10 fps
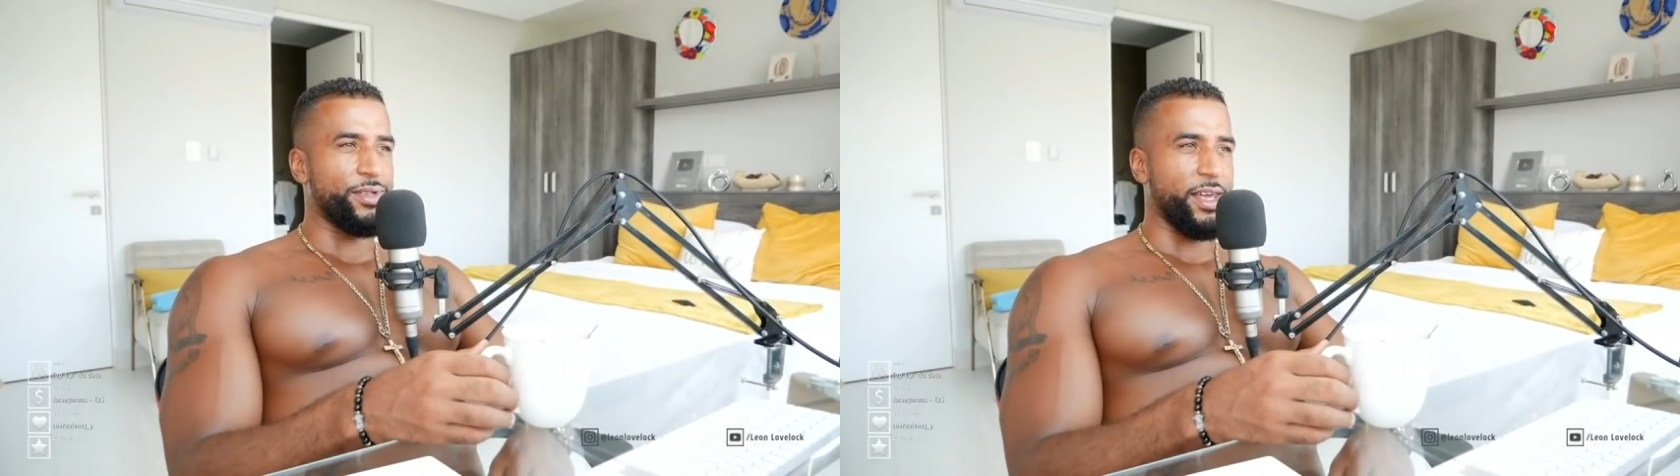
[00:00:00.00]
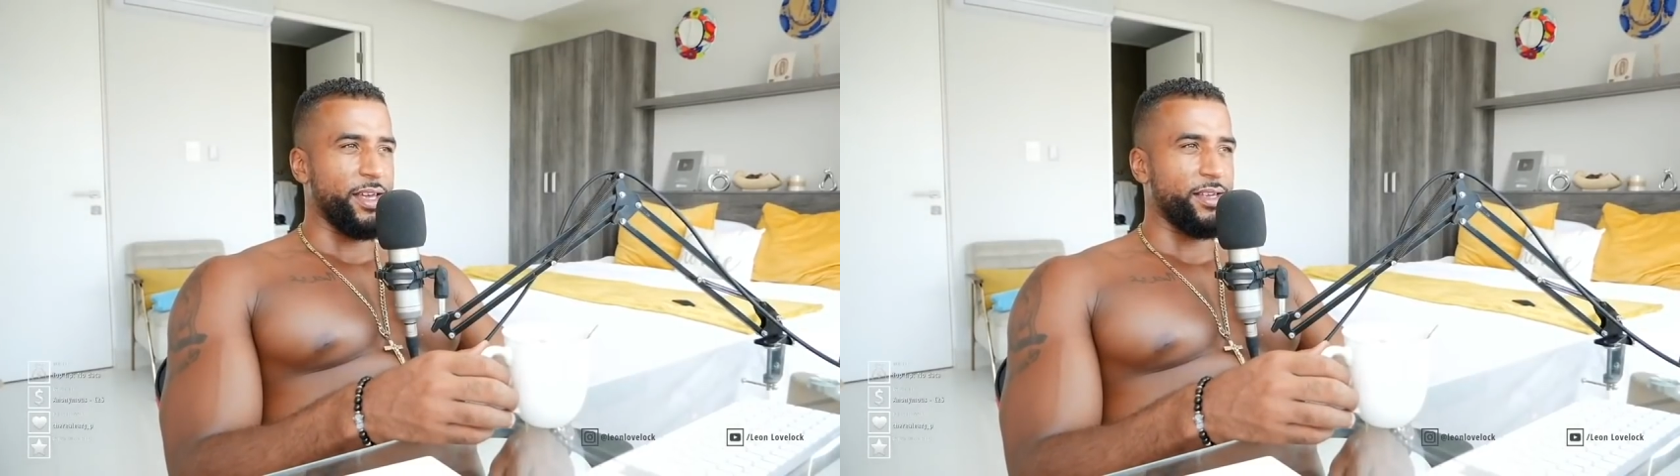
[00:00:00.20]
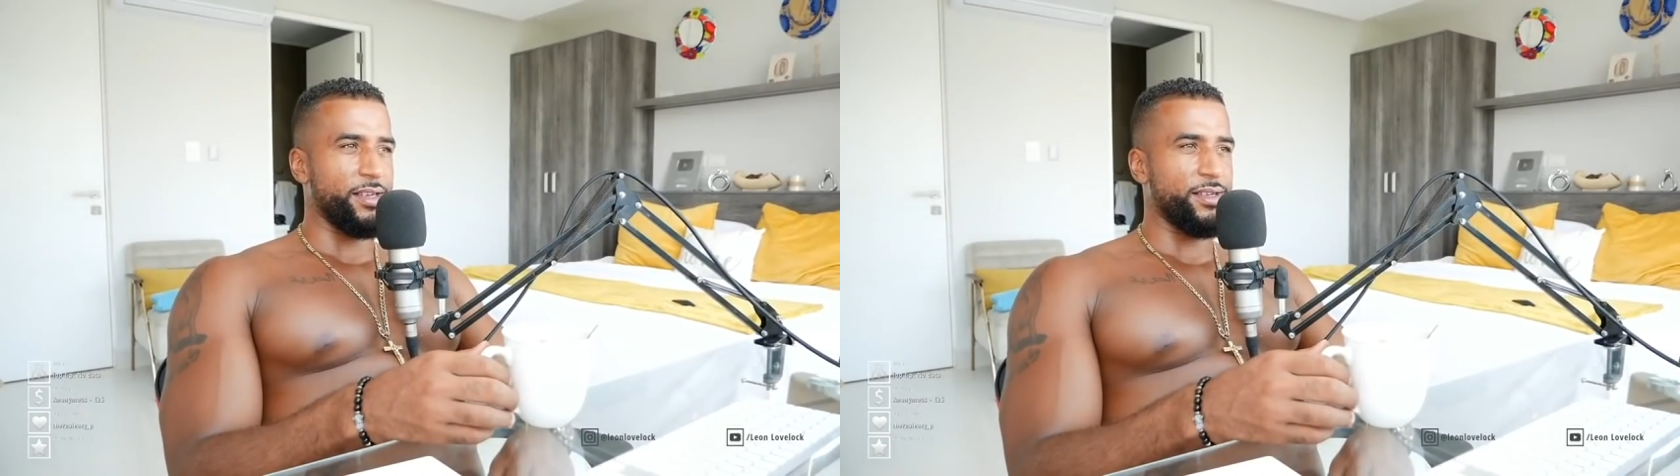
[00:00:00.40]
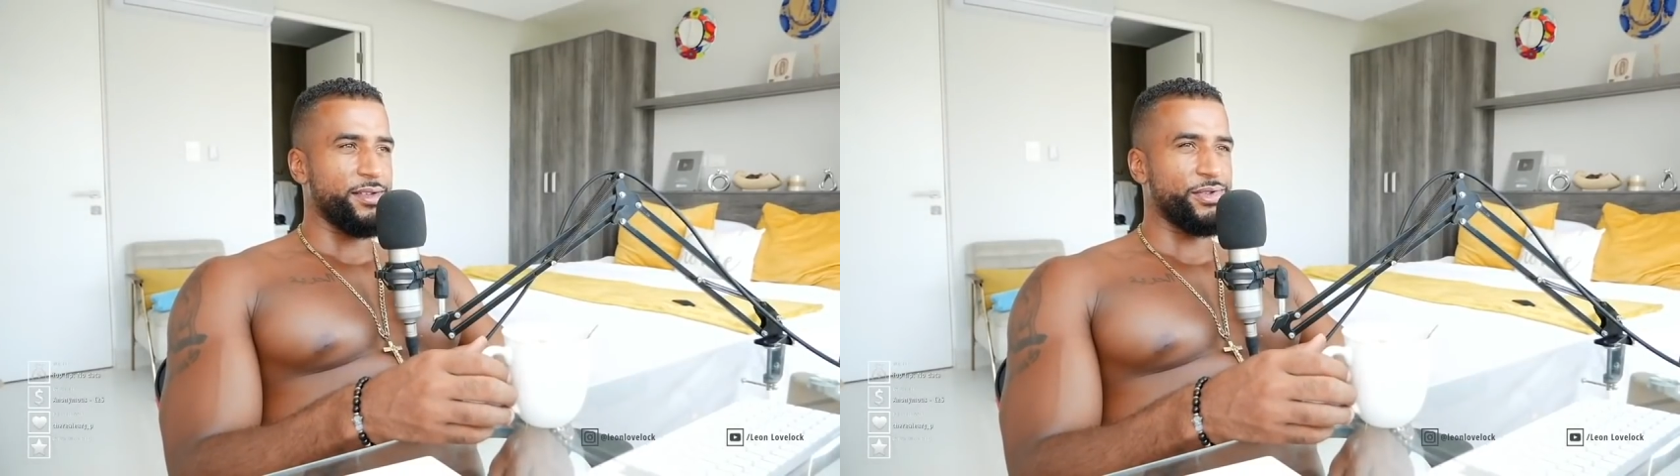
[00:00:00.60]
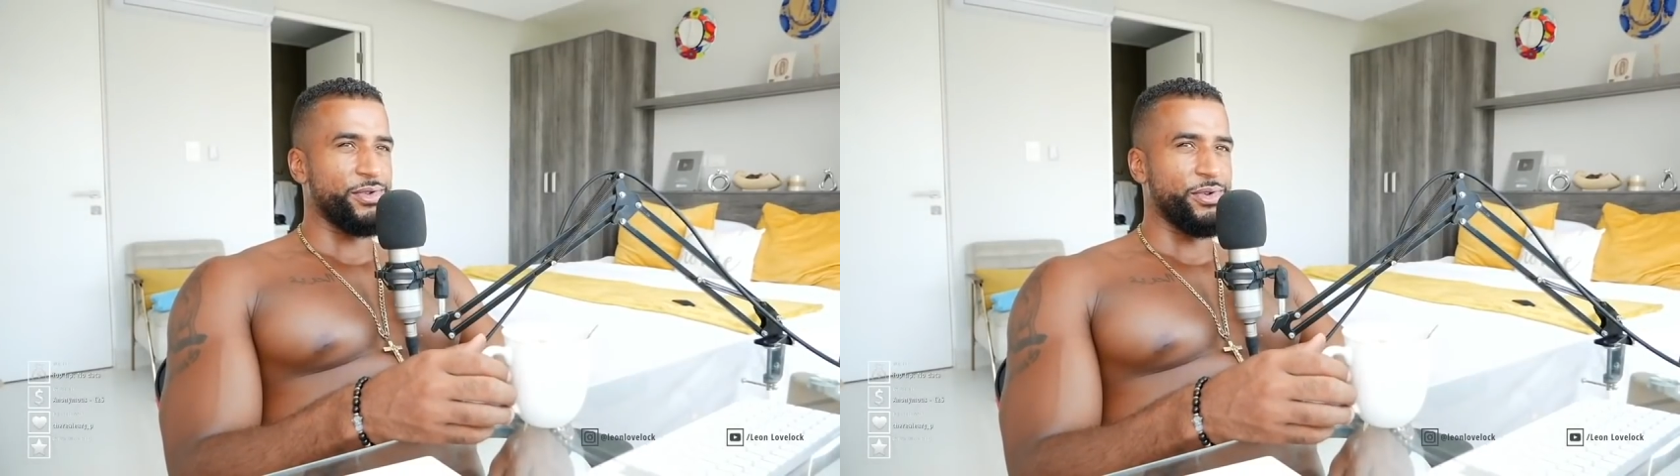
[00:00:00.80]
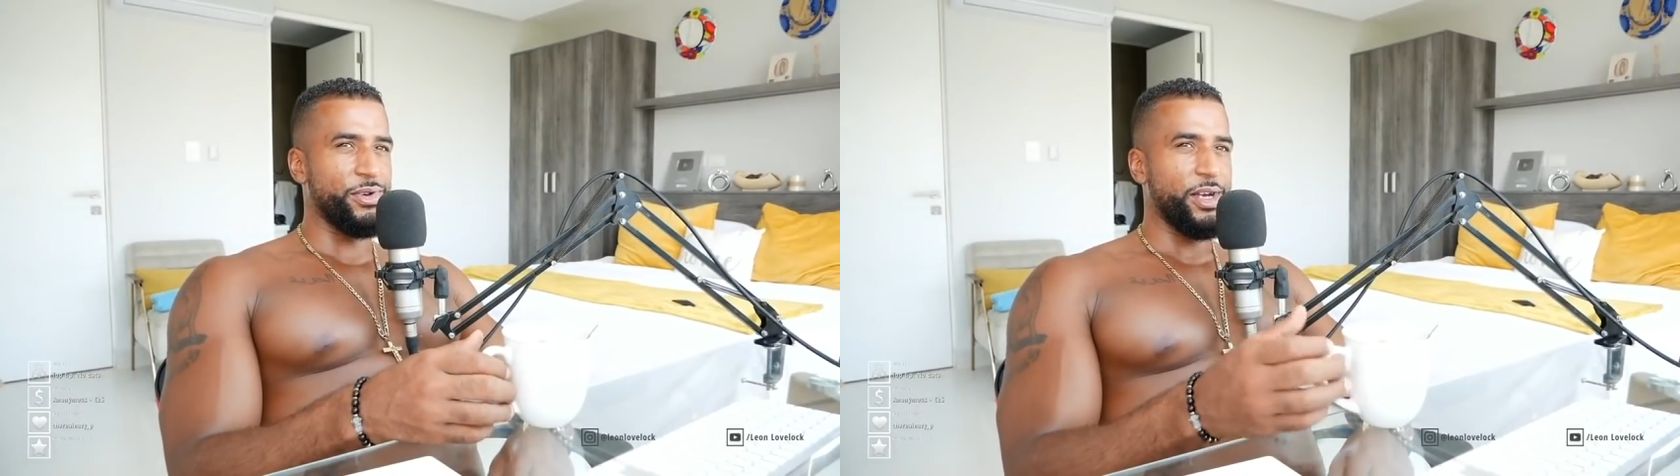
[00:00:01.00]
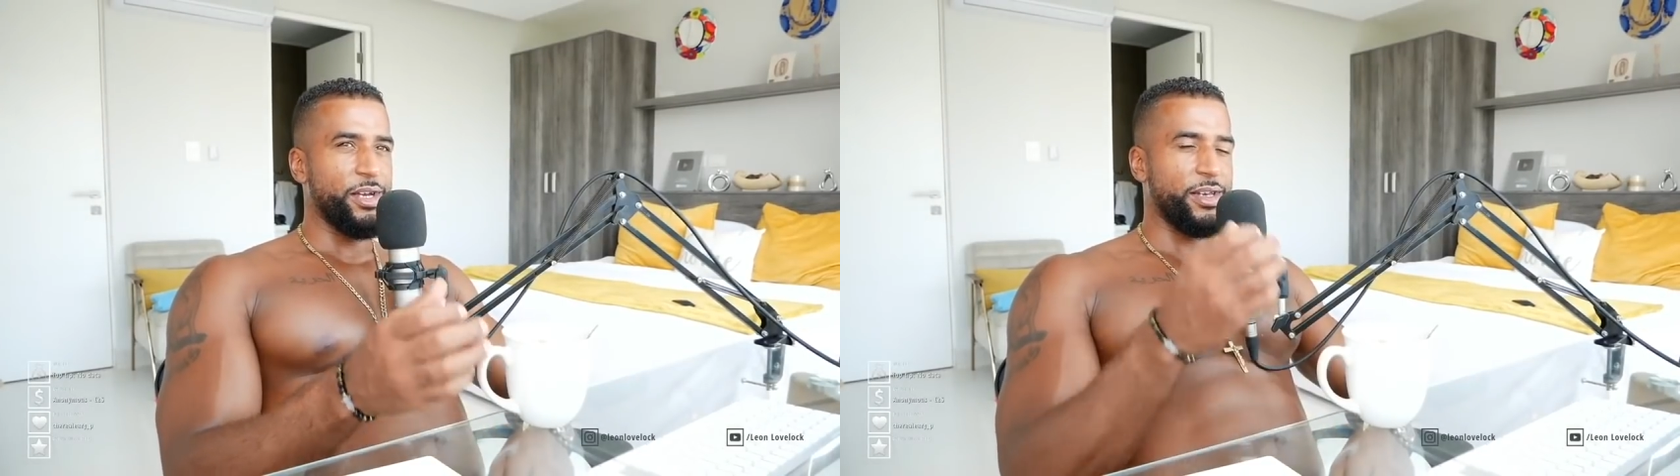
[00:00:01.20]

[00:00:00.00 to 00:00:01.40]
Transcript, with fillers: dreckig, so.